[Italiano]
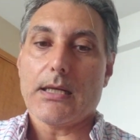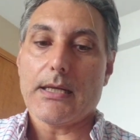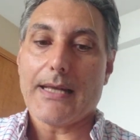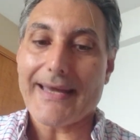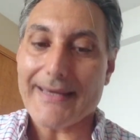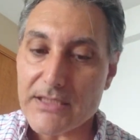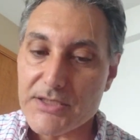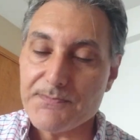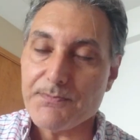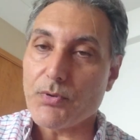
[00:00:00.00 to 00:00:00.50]

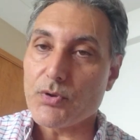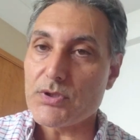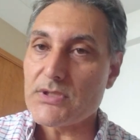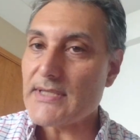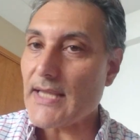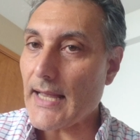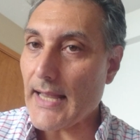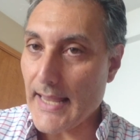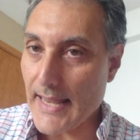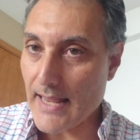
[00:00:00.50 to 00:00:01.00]
La
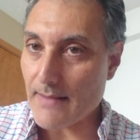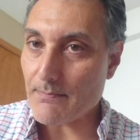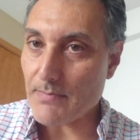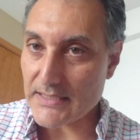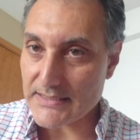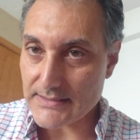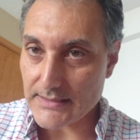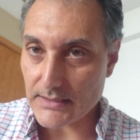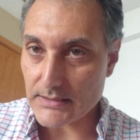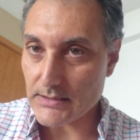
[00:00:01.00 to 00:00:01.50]
risposta è
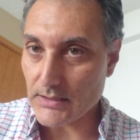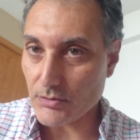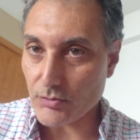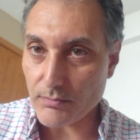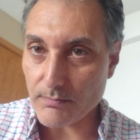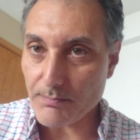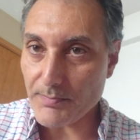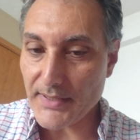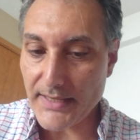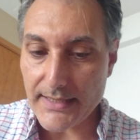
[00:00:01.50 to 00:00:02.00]
abbastanza
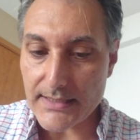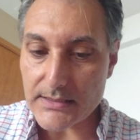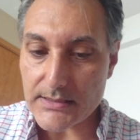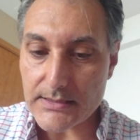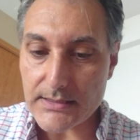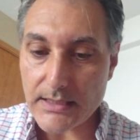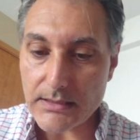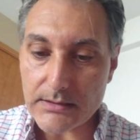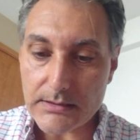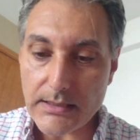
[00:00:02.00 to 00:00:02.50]

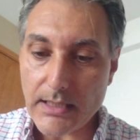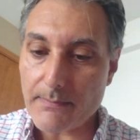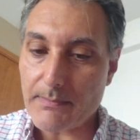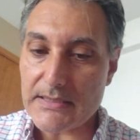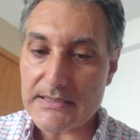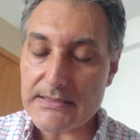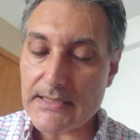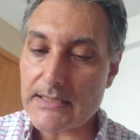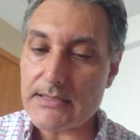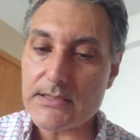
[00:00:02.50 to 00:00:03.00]
complessa, è
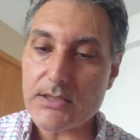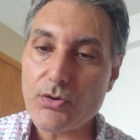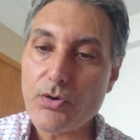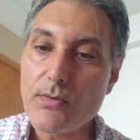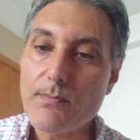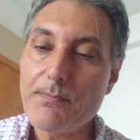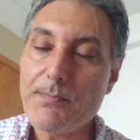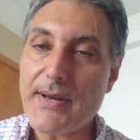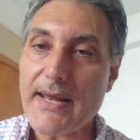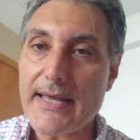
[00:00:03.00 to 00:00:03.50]
abbastanza
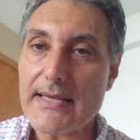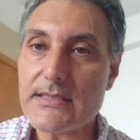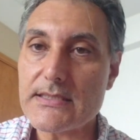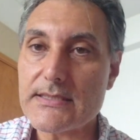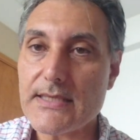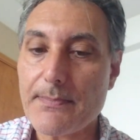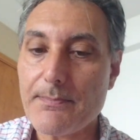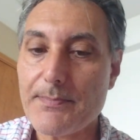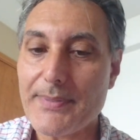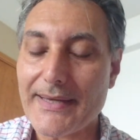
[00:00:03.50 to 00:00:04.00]

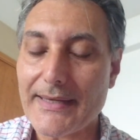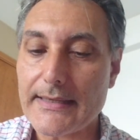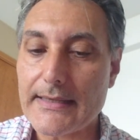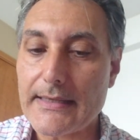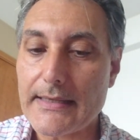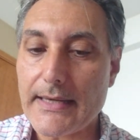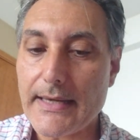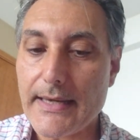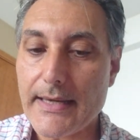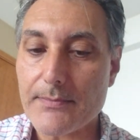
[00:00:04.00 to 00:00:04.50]
complessa
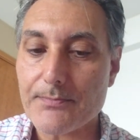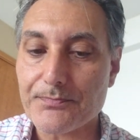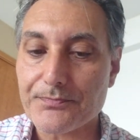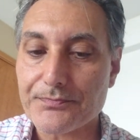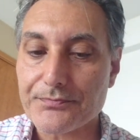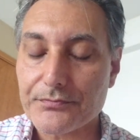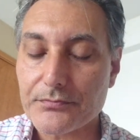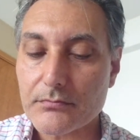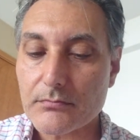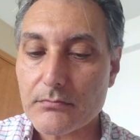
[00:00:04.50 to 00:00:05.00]
perché
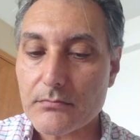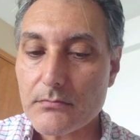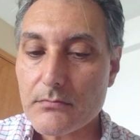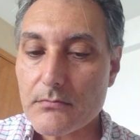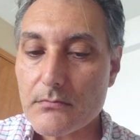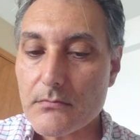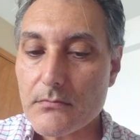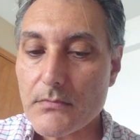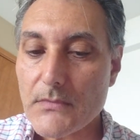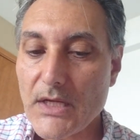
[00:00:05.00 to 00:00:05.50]

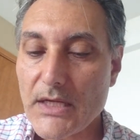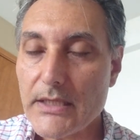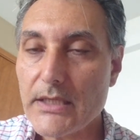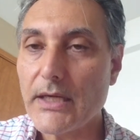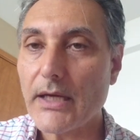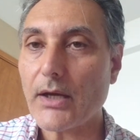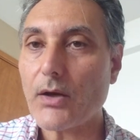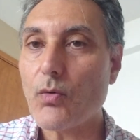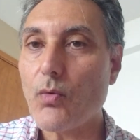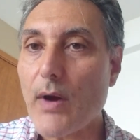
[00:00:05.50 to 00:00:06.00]

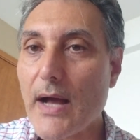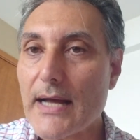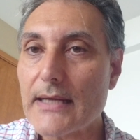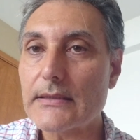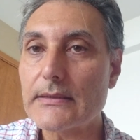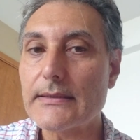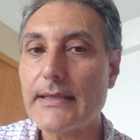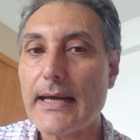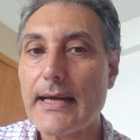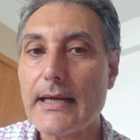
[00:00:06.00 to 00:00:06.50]
il
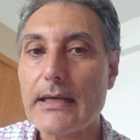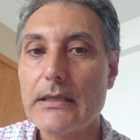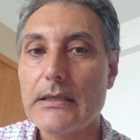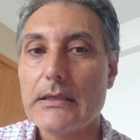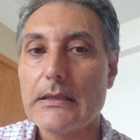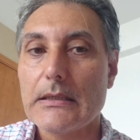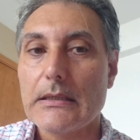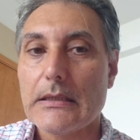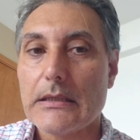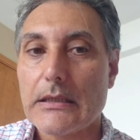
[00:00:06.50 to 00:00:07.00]
Ruanda
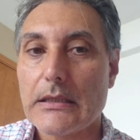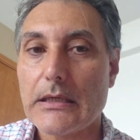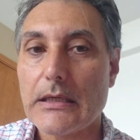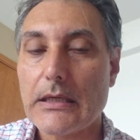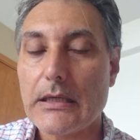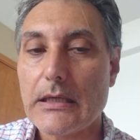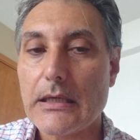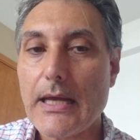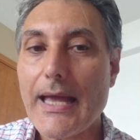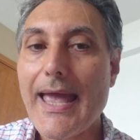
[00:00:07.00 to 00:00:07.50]

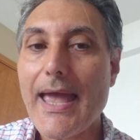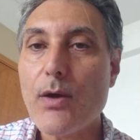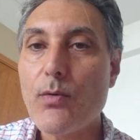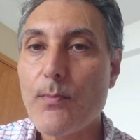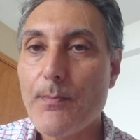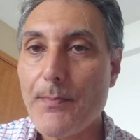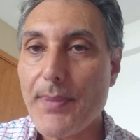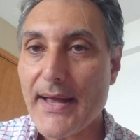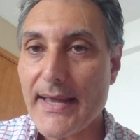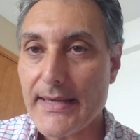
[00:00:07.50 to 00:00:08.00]
eh, è
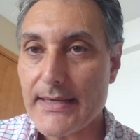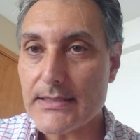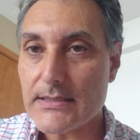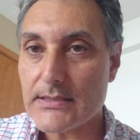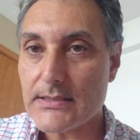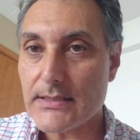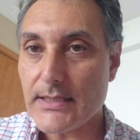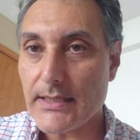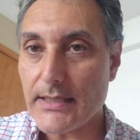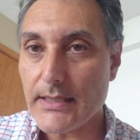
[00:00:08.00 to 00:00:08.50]
un
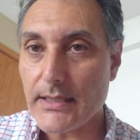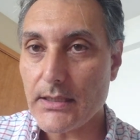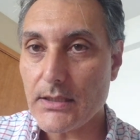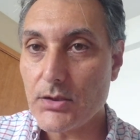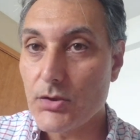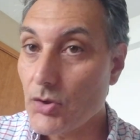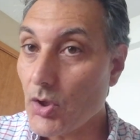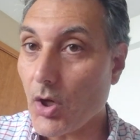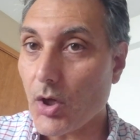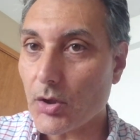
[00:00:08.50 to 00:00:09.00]
paese
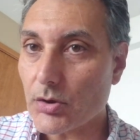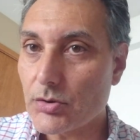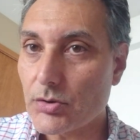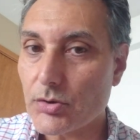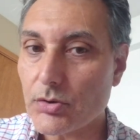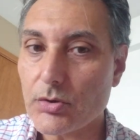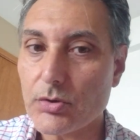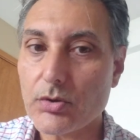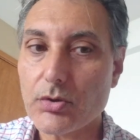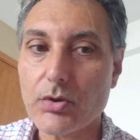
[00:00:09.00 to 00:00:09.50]

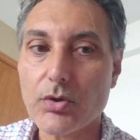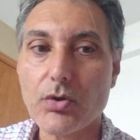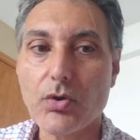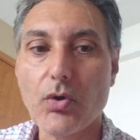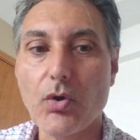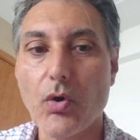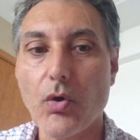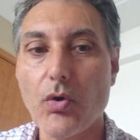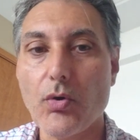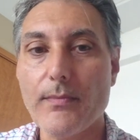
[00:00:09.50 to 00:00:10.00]
noto
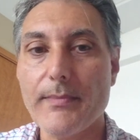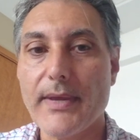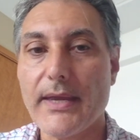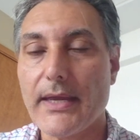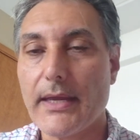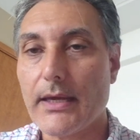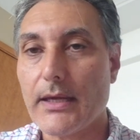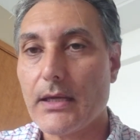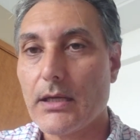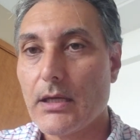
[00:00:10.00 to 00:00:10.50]

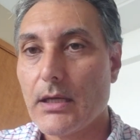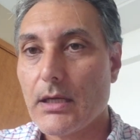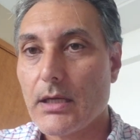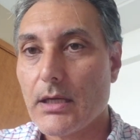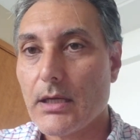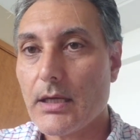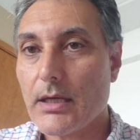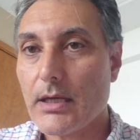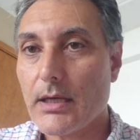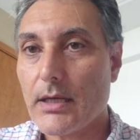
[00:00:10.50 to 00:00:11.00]
come
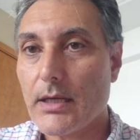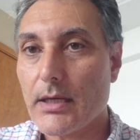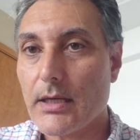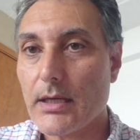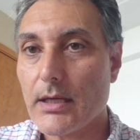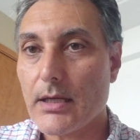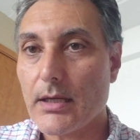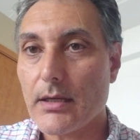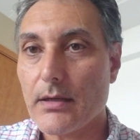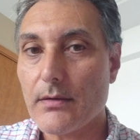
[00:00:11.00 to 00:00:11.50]

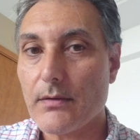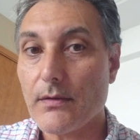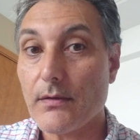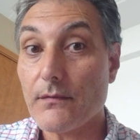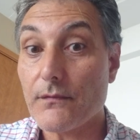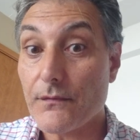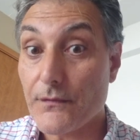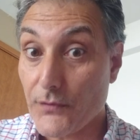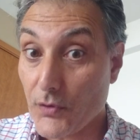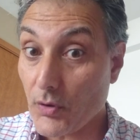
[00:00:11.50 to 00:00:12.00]
eh,
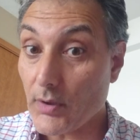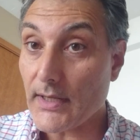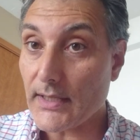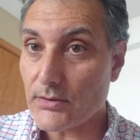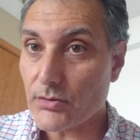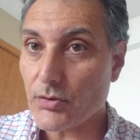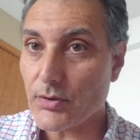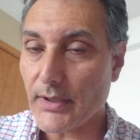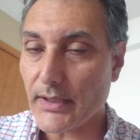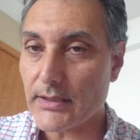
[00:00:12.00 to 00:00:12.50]

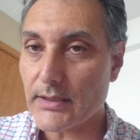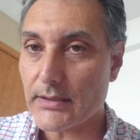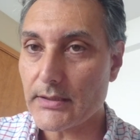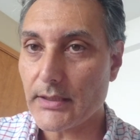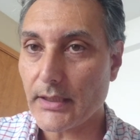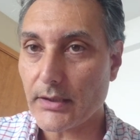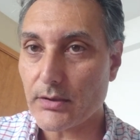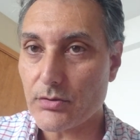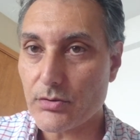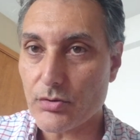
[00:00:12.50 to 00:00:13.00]
violatore dei
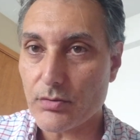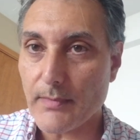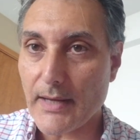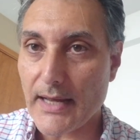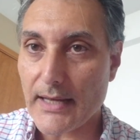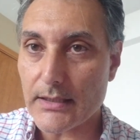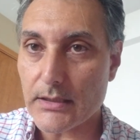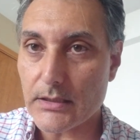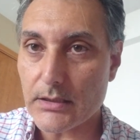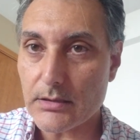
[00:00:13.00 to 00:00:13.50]
diritti
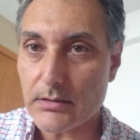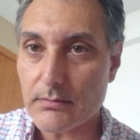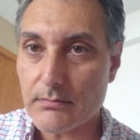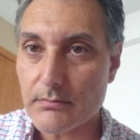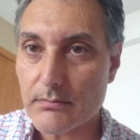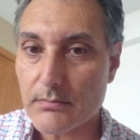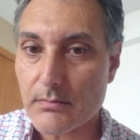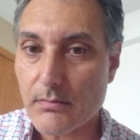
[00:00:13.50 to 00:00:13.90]
umani,